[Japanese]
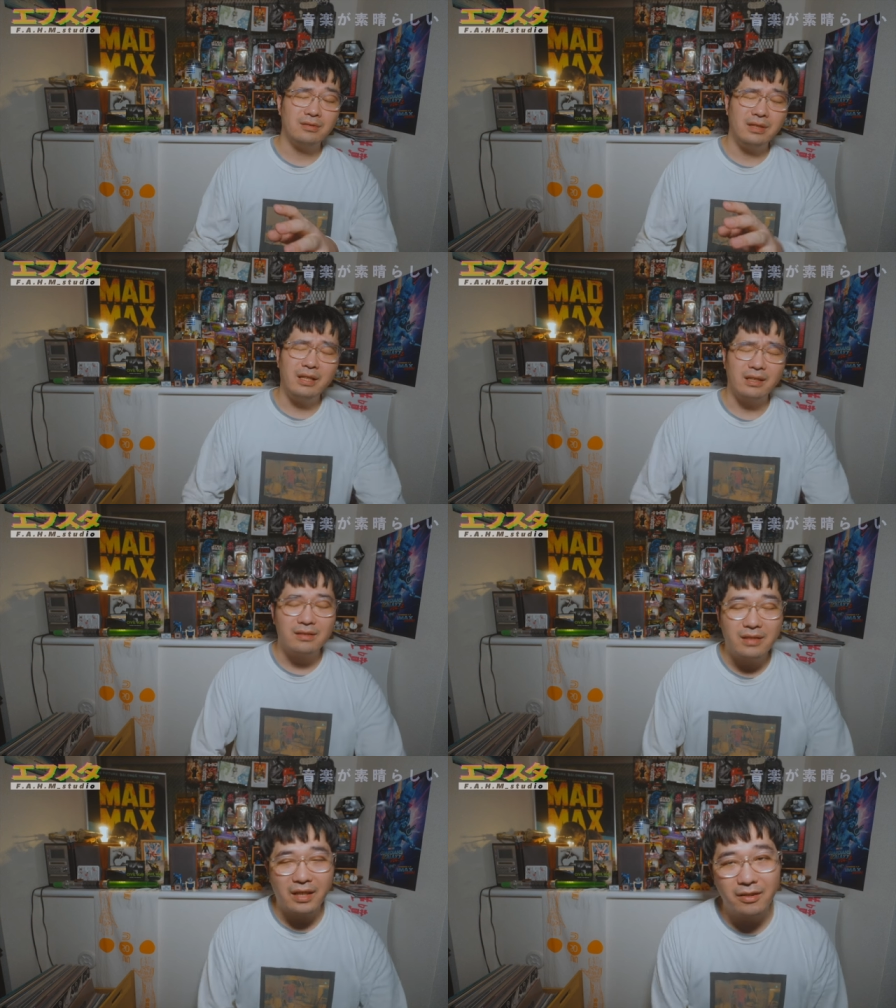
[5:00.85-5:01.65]
生
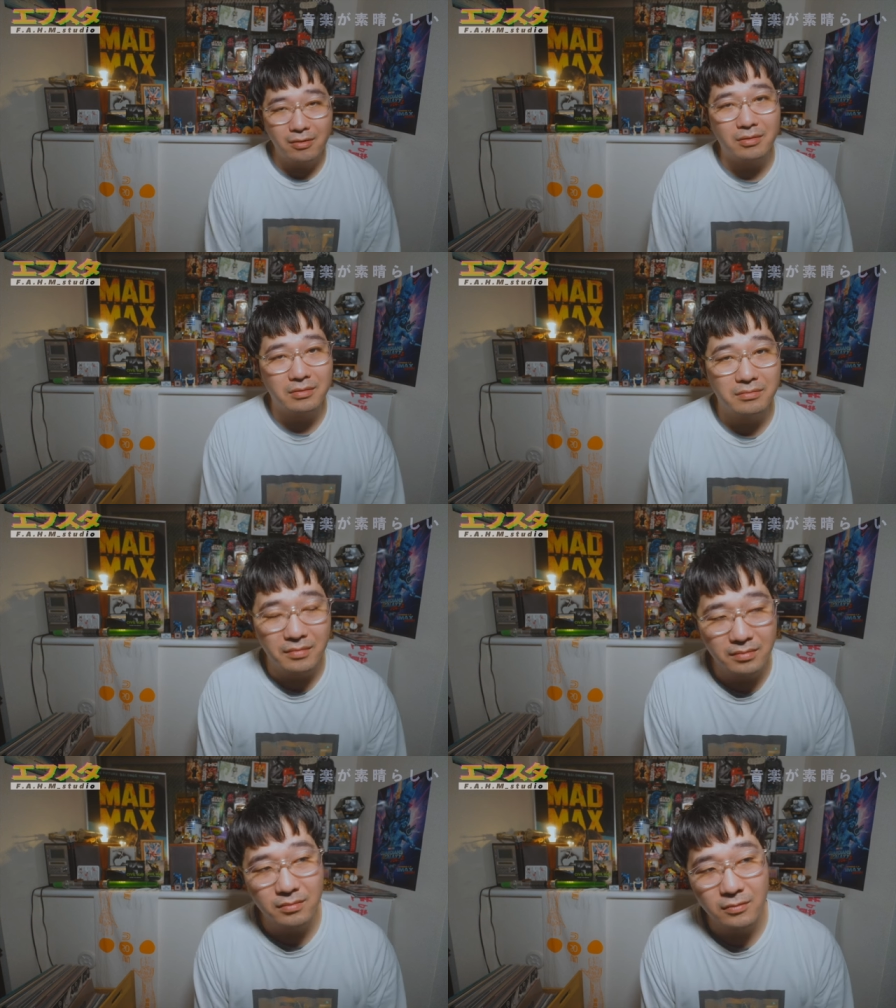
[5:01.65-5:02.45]
活だけど、
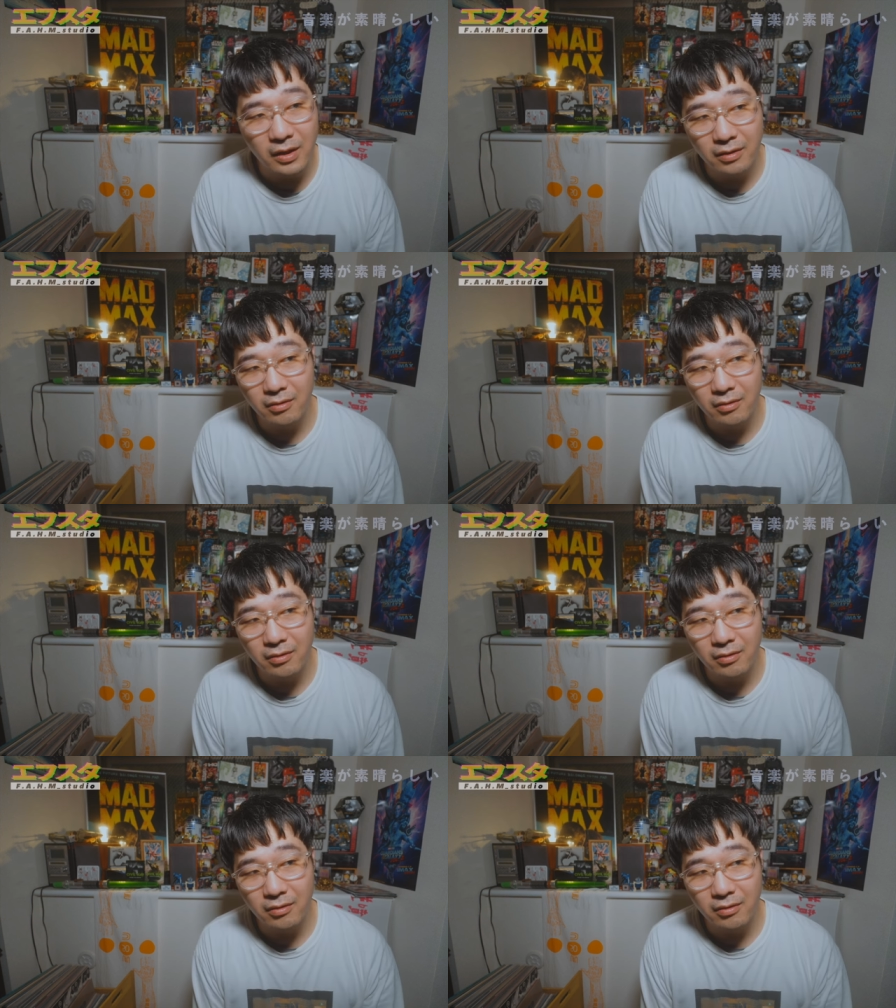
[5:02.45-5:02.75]
うん、割